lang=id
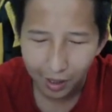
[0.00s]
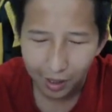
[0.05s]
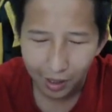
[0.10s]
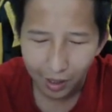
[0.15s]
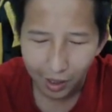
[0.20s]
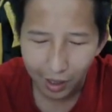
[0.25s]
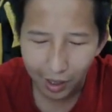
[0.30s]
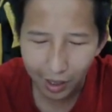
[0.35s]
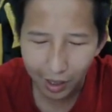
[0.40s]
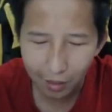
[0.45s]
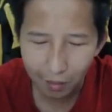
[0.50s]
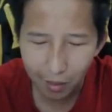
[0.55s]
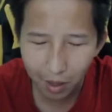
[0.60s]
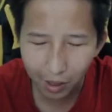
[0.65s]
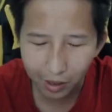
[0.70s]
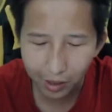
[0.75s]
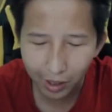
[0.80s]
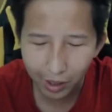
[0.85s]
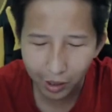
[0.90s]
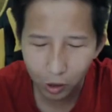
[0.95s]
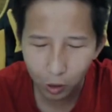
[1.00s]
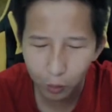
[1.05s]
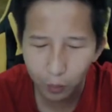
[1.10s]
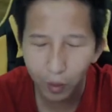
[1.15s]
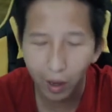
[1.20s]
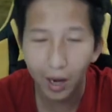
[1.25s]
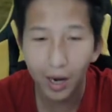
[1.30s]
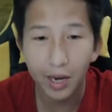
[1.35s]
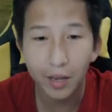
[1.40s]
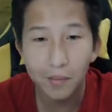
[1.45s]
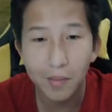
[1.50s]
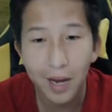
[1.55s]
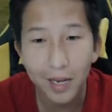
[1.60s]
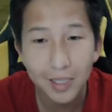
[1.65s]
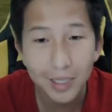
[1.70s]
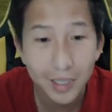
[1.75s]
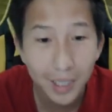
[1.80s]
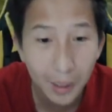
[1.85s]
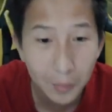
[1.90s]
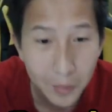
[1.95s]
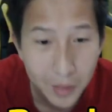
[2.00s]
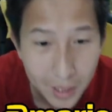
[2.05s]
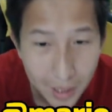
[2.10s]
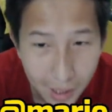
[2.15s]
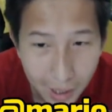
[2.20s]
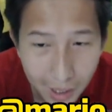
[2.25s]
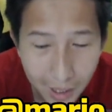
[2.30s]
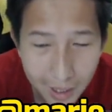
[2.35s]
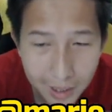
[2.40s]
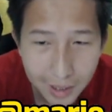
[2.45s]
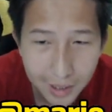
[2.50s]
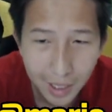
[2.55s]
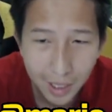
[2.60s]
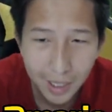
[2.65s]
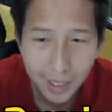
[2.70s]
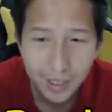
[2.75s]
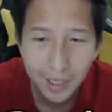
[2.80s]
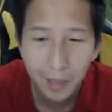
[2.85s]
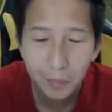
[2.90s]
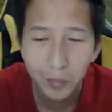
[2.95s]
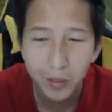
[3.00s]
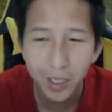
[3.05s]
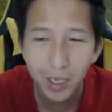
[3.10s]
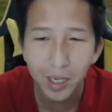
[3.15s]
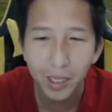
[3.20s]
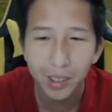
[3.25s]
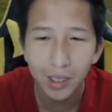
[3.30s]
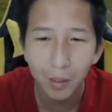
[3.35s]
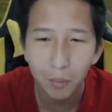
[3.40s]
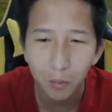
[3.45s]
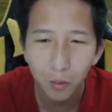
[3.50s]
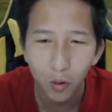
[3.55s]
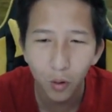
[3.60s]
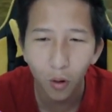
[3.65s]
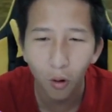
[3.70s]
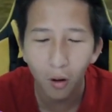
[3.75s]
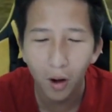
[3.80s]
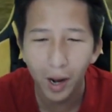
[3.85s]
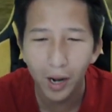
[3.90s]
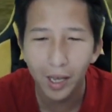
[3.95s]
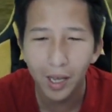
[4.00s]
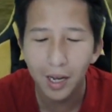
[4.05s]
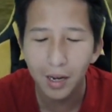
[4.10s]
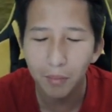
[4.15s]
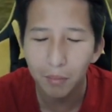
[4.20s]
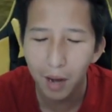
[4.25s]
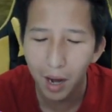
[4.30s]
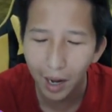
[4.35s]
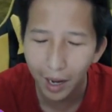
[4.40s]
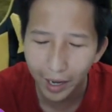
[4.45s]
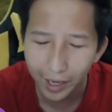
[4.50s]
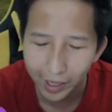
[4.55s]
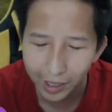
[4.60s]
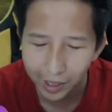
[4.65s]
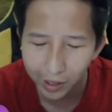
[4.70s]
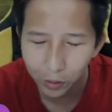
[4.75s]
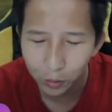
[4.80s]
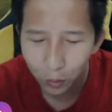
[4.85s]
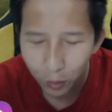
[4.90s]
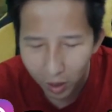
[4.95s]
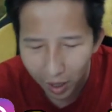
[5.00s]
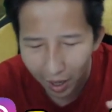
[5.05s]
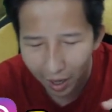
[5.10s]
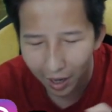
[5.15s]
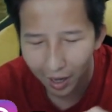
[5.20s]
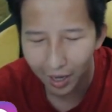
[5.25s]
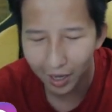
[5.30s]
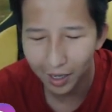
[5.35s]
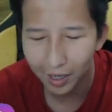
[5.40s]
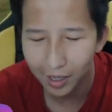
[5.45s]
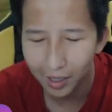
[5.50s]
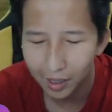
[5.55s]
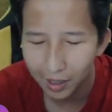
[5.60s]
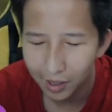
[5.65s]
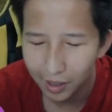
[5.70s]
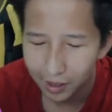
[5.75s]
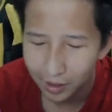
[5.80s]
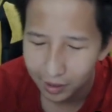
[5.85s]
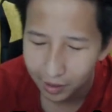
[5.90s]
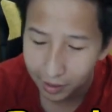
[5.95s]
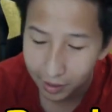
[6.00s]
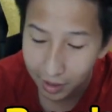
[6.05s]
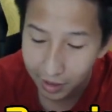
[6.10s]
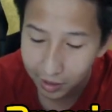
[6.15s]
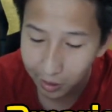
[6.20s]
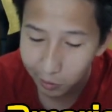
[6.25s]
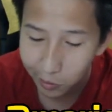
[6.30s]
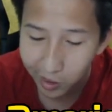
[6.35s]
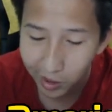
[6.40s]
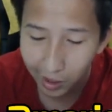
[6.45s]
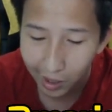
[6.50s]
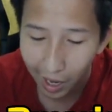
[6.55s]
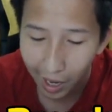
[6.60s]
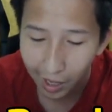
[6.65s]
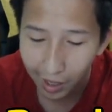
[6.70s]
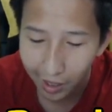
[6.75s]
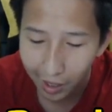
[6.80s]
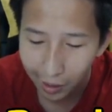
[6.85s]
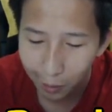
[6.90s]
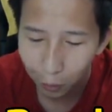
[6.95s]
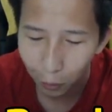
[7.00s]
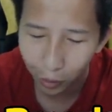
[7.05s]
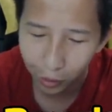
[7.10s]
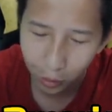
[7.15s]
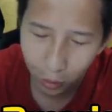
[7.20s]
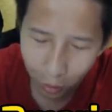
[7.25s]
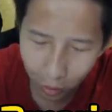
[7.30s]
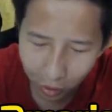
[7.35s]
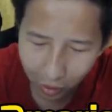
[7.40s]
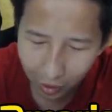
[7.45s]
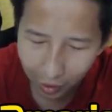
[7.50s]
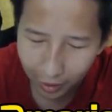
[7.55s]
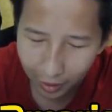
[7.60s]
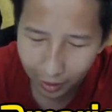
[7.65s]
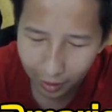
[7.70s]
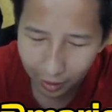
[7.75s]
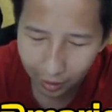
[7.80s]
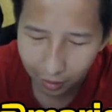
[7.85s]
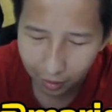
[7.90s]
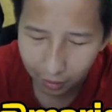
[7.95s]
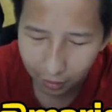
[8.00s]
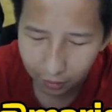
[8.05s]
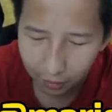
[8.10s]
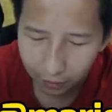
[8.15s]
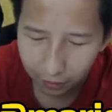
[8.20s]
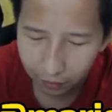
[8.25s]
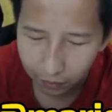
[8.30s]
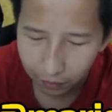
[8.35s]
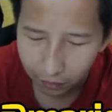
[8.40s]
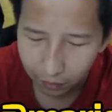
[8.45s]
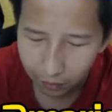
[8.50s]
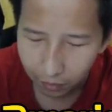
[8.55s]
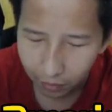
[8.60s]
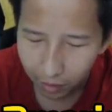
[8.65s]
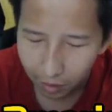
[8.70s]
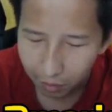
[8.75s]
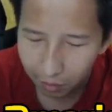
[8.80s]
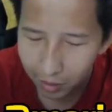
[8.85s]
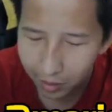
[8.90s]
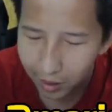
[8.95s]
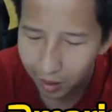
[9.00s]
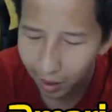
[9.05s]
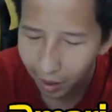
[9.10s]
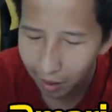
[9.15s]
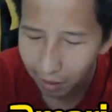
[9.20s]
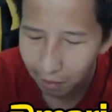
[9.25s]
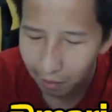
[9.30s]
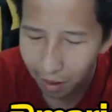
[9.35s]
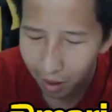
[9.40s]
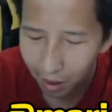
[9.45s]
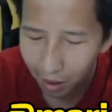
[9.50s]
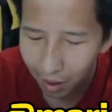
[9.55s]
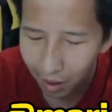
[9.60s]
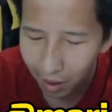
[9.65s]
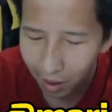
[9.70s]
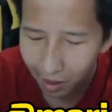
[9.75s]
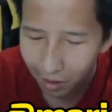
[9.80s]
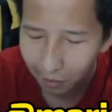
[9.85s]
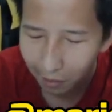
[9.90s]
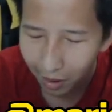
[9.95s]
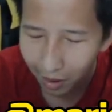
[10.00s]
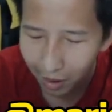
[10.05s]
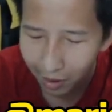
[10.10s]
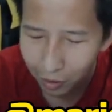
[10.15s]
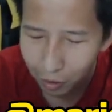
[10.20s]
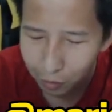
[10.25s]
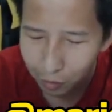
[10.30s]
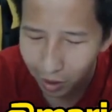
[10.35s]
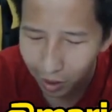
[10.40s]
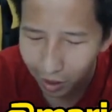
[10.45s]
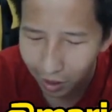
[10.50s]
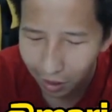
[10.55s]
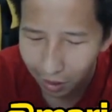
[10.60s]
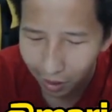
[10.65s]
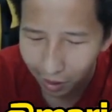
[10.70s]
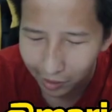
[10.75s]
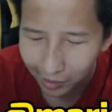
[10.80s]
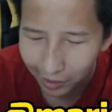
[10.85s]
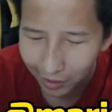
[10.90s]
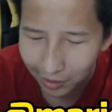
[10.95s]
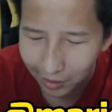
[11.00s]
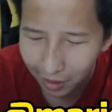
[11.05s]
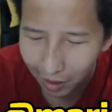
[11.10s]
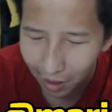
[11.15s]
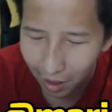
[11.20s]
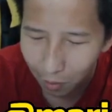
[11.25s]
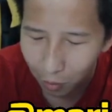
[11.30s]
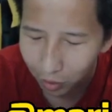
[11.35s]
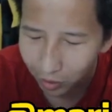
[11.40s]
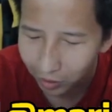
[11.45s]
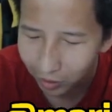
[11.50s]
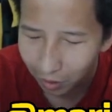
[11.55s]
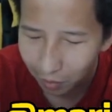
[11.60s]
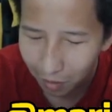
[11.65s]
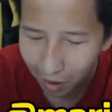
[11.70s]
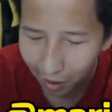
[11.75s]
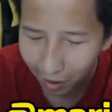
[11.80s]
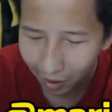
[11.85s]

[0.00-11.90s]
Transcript: Ini baknya itu pernah dibahas Cepcil guys. Jadi Cepcil ketemu orang yang ngebak kayak gini juga. Dan Cepcil kaget buat konten deh. Bisa nembak lah. Mana coba ada tester ke buat ditembak?